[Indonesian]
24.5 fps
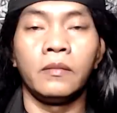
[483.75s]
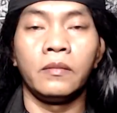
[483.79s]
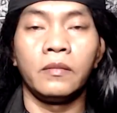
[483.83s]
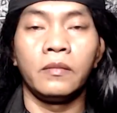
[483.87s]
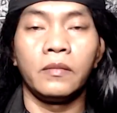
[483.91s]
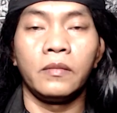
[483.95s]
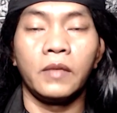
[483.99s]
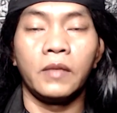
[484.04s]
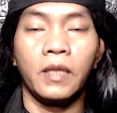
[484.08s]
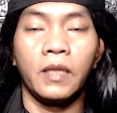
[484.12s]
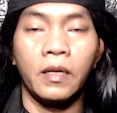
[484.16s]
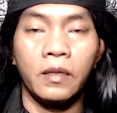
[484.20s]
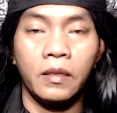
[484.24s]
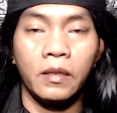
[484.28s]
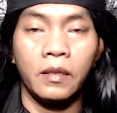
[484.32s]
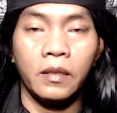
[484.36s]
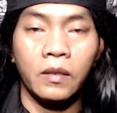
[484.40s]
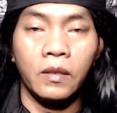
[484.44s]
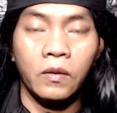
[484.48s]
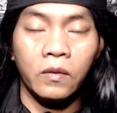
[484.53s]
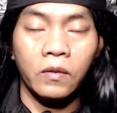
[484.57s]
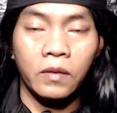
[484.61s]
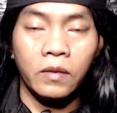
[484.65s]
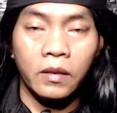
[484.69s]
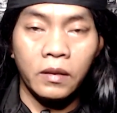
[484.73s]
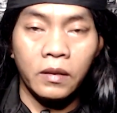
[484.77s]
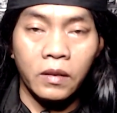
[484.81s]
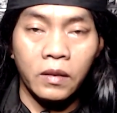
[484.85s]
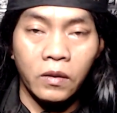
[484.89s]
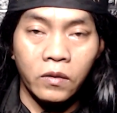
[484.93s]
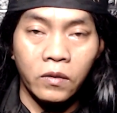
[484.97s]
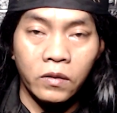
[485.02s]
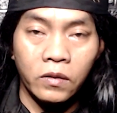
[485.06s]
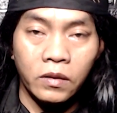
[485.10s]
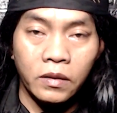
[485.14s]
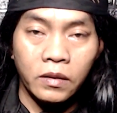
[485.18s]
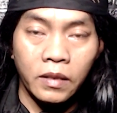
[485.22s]
Dan ikutin
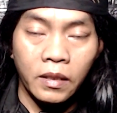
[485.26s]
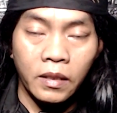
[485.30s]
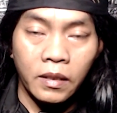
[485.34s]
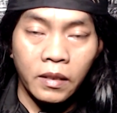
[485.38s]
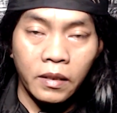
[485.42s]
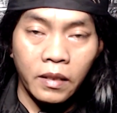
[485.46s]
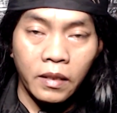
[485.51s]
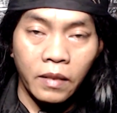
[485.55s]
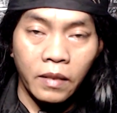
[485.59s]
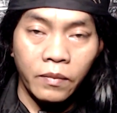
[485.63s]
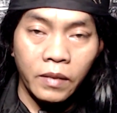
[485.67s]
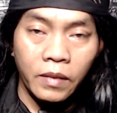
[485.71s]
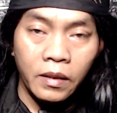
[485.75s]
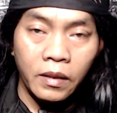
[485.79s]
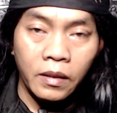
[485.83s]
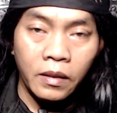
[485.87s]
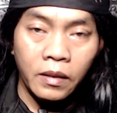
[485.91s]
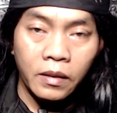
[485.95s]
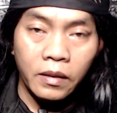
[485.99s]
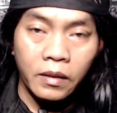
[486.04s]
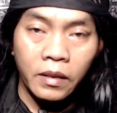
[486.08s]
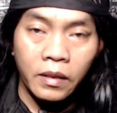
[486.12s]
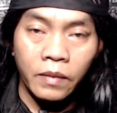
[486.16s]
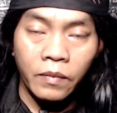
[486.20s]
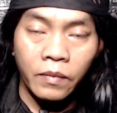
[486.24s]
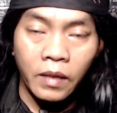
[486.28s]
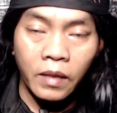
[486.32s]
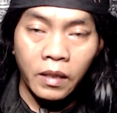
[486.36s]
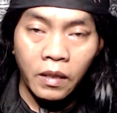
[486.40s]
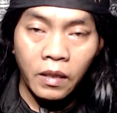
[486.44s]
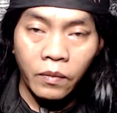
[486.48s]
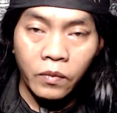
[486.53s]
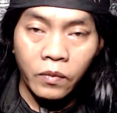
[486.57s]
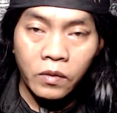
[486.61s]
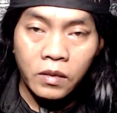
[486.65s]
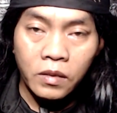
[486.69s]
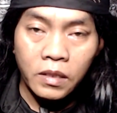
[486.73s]
terus channel kami
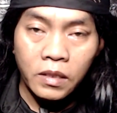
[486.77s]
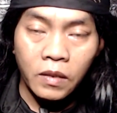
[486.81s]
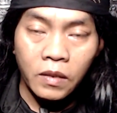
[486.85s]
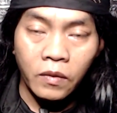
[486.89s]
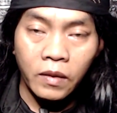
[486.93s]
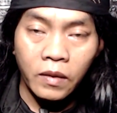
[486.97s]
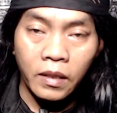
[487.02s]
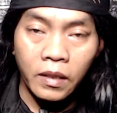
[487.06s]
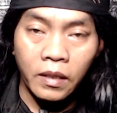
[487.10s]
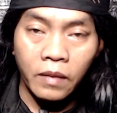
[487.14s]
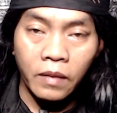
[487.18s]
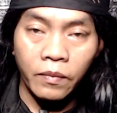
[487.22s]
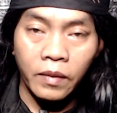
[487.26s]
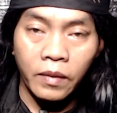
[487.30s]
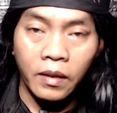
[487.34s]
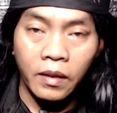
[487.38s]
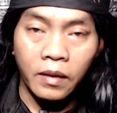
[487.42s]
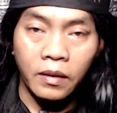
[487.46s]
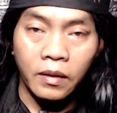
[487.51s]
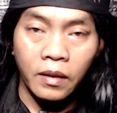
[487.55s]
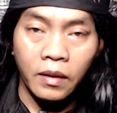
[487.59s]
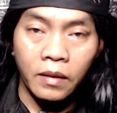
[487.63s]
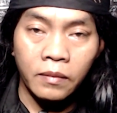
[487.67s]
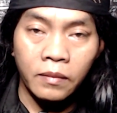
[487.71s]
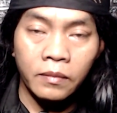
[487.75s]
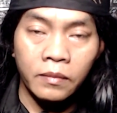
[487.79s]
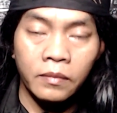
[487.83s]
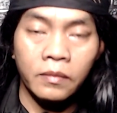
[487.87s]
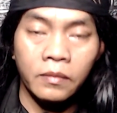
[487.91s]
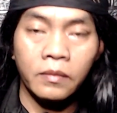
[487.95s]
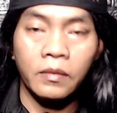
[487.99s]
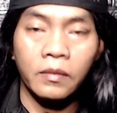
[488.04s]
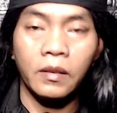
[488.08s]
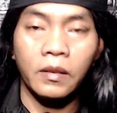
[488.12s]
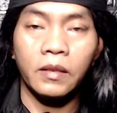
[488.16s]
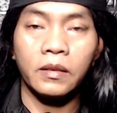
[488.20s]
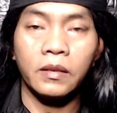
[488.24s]
dimanapun saudara berada.
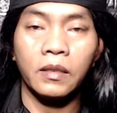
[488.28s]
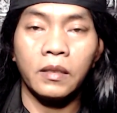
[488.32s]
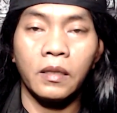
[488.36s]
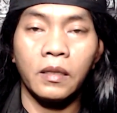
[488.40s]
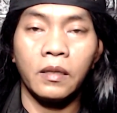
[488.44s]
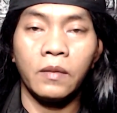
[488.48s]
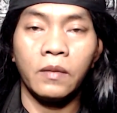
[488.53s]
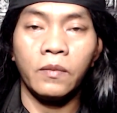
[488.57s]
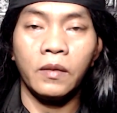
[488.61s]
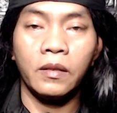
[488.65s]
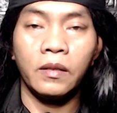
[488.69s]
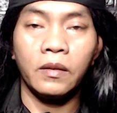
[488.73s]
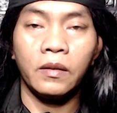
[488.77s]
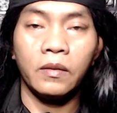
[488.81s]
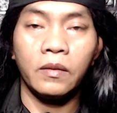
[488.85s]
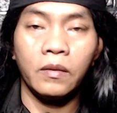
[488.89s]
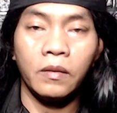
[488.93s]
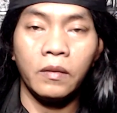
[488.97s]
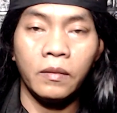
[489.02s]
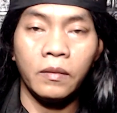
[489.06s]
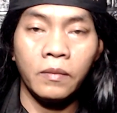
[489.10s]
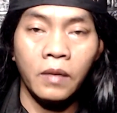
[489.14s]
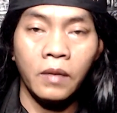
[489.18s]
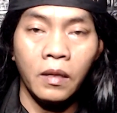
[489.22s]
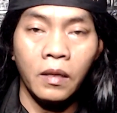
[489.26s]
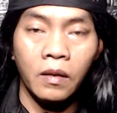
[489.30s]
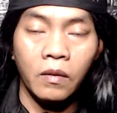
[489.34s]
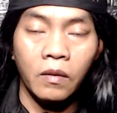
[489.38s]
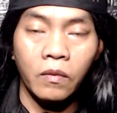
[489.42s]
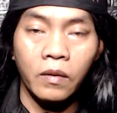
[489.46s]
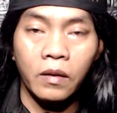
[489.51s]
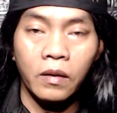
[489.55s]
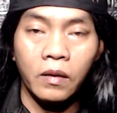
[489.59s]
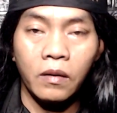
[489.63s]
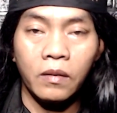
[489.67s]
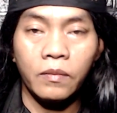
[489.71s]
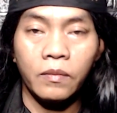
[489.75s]
Assalamualaikum
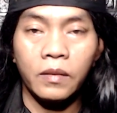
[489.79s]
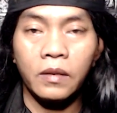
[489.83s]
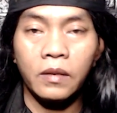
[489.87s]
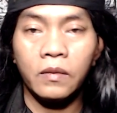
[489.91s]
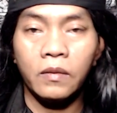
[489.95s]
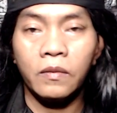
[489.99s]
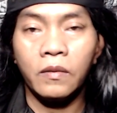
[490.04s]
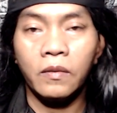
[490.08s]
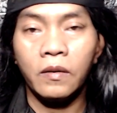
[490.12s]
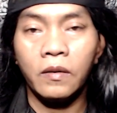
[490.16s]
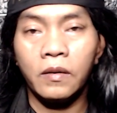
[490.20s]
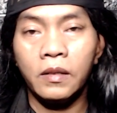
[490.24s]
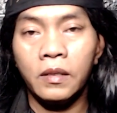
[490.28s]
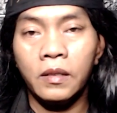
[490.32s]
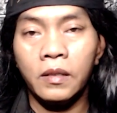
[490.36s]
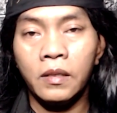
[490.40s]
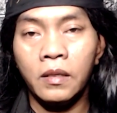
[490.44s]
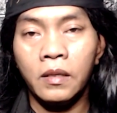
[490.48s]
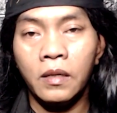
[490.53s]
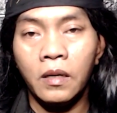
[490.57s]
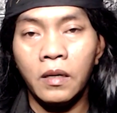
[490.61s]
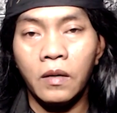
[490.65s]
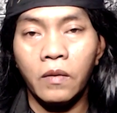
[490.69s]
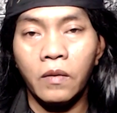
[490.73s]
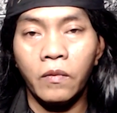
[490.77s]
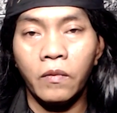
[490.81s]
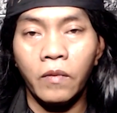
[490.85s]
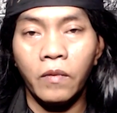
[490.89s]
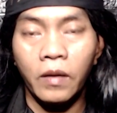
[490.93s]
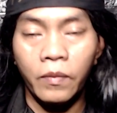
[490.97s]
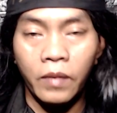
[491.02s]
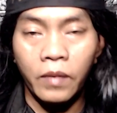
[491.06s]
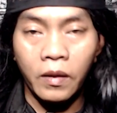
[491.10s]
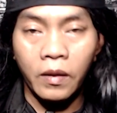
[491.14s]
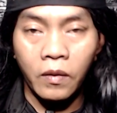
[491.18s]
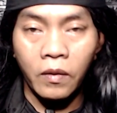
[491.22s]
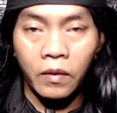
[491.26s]
warahmatullahi
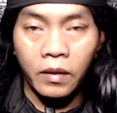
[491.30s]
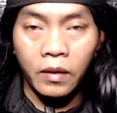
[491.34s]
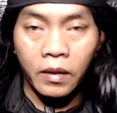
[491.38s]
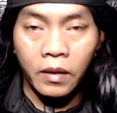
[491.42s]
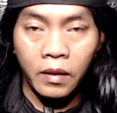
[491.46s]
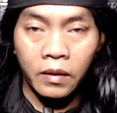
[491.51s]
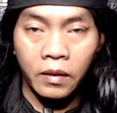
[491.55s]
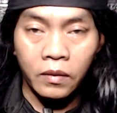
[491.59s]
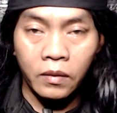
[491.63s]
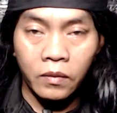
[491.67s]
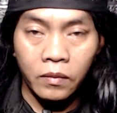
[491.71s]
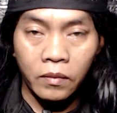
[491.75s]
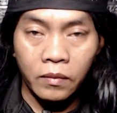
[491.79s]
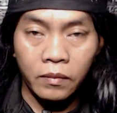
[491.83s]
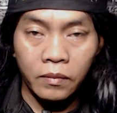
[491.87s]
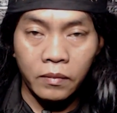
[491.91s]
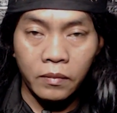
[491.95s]
wabarakatuh.